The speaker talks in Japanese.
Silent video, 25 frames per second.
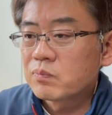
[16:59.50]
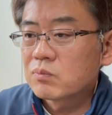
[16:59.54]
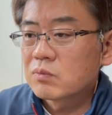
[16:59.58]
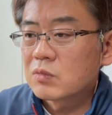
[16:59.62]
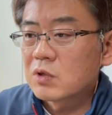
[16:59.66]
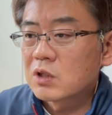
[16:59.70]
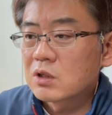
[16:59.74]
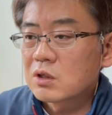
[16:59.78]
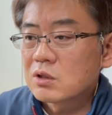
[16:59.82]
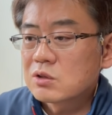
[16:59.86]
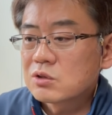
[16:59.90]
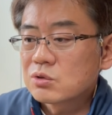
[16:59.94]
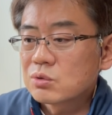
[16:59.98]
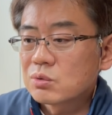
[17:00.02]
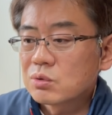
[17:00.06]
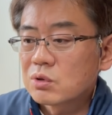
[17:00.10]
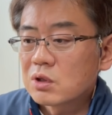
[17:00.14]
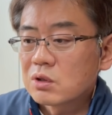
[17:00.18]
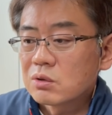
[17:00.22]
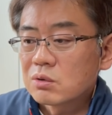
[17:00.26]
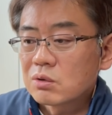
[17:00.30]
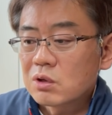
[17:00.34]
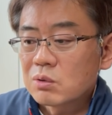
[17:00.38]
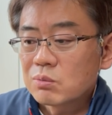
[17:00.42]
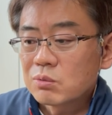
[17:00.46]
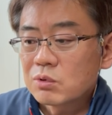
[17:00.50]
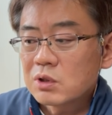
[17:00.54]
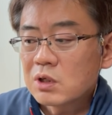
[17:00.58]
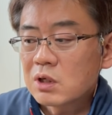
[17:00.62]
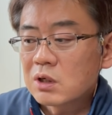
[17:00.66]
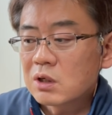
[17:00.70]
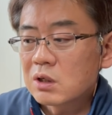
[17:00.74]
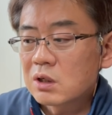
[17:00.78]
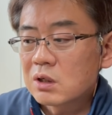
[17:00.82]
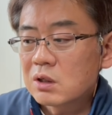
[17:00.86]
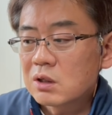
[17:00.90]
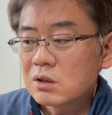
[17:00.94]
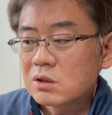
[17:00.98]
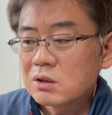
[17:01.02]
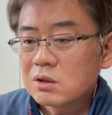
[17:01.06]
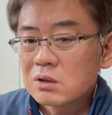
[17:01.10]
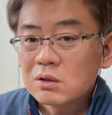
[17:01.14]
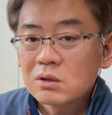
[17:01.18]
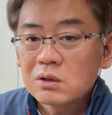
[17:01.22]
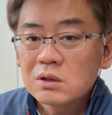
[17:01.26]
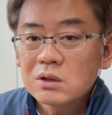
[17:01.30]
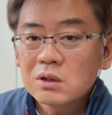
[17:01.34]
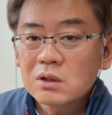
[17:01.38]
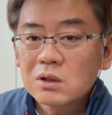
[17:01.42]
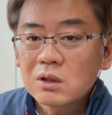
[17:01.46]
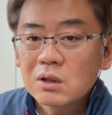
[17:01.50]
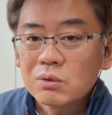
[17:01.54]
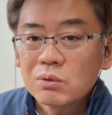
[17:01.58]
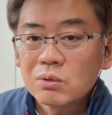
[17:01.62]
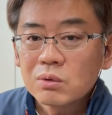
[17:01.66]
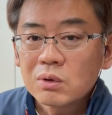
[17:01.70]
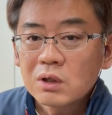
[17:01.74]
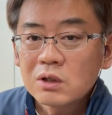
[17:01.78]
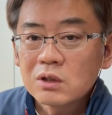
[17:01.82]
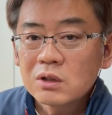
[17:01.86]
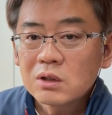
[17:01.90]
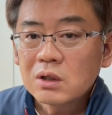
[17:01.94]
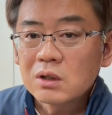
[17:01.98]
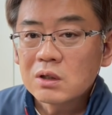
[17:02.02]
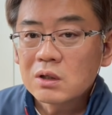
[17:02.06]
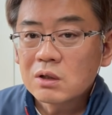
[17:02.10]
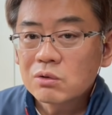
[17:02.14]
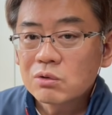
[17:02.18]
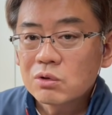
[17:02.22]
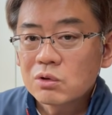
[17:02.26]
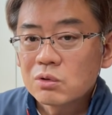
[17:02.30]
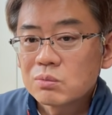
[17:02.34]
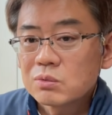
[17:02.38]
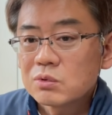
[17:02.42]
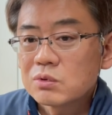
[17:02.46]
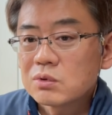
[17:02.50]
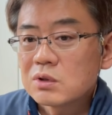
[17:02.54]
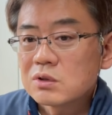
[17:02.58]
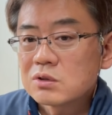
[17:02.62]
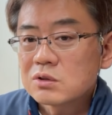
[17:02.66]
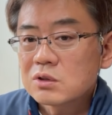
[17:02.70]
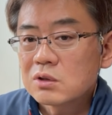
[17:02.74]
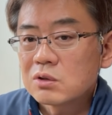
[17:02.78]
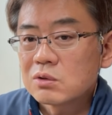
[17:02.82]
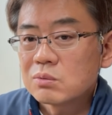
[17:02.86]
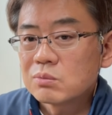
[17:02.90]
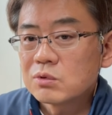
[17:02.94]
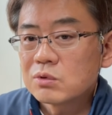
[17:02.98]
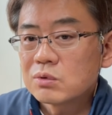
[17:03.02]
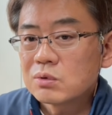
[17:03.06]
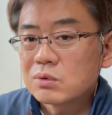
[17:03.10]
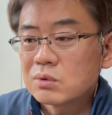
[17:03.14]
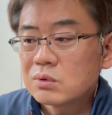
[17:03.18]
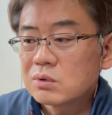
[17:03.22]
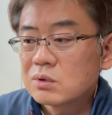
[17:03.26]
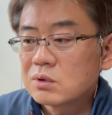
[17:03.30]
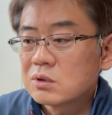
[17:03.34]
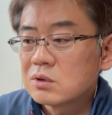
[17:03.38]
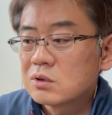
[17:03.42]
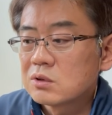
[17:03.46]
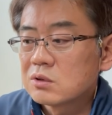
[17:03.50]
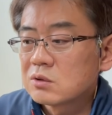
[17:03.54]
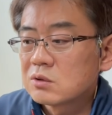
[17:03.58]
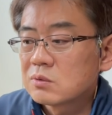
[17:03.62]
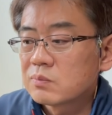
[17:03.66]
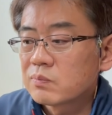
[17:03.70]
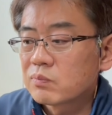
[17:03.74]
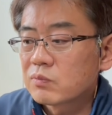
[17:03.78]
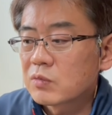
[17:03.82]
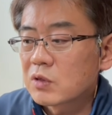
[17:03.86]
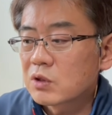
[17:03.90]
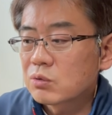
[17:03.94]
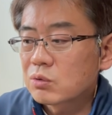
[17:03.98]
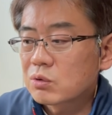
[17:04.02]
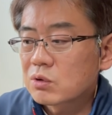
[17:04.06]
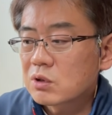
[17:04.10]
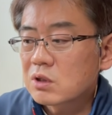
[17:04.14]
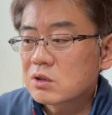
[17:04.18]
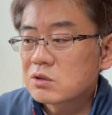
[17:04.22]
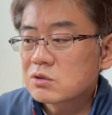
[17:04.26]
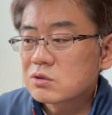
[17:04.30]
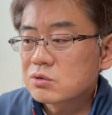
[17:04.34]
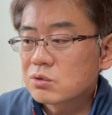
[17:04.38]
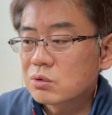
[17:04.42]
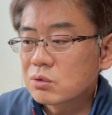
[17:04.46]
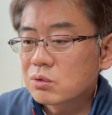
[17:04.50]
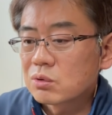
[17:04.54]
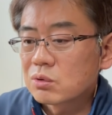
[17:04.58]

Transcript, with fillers: まあ、単焦点とかも入れ替えていった方がいいかなと思うんですけども、まあ、とりあえずちょっ